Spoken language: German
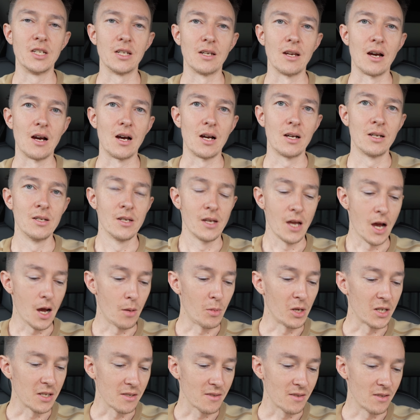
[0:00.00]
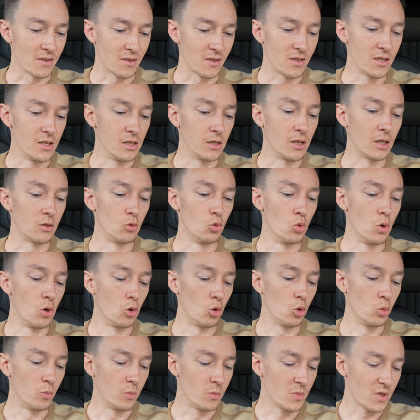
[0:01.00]
wie klar, aber das ist hier dann
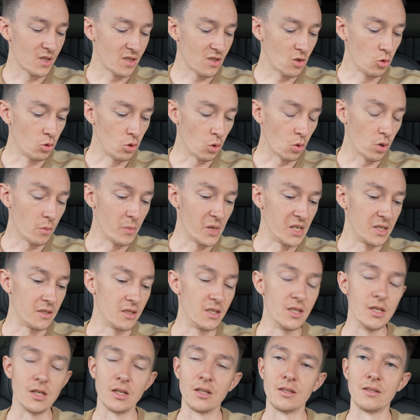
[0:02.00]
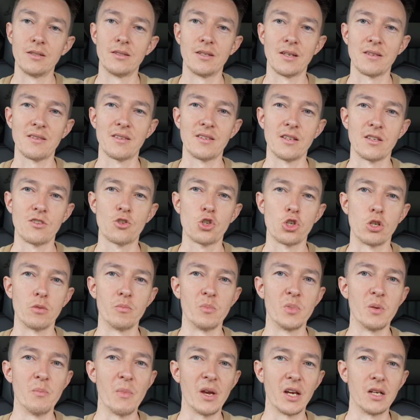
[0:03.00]
nur, um es zu dokumentieren, dass das
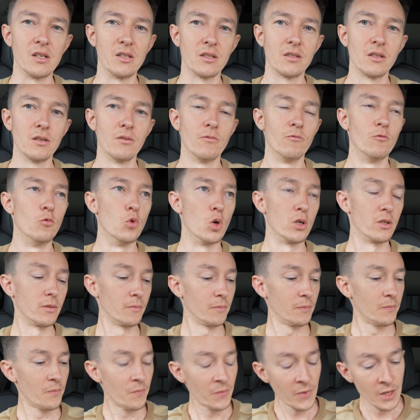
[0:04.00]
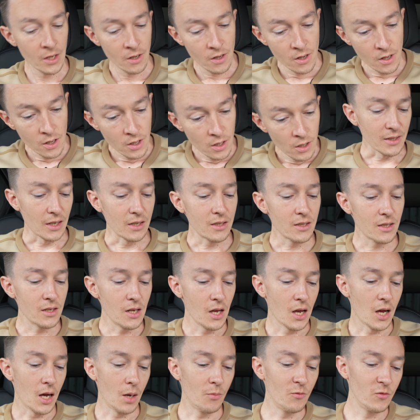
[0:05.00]
schon bemängelt wurde.
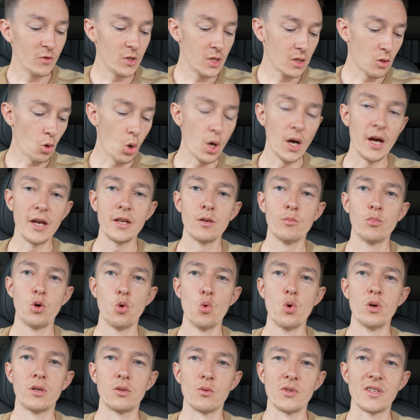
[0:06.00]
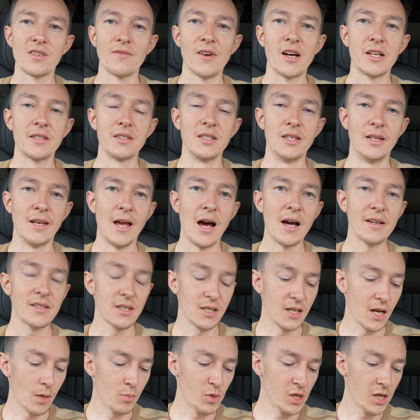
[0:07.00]
Dann haben wir noch einen Punkt und zwar die
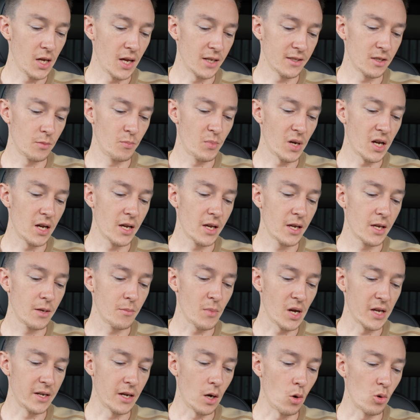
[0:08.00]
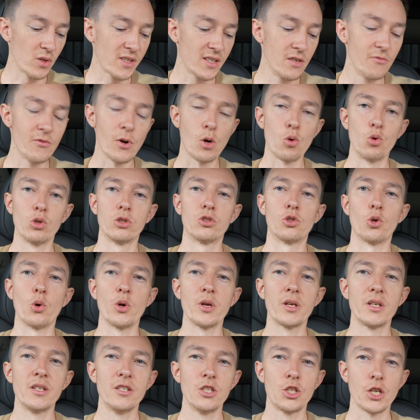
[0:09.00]
Ladeklappe hat bei meiner Auslieferung
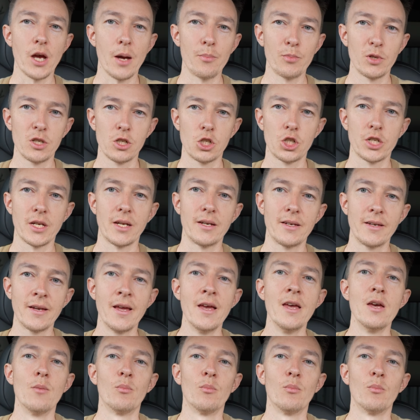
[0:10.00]
deutlich abgestanden.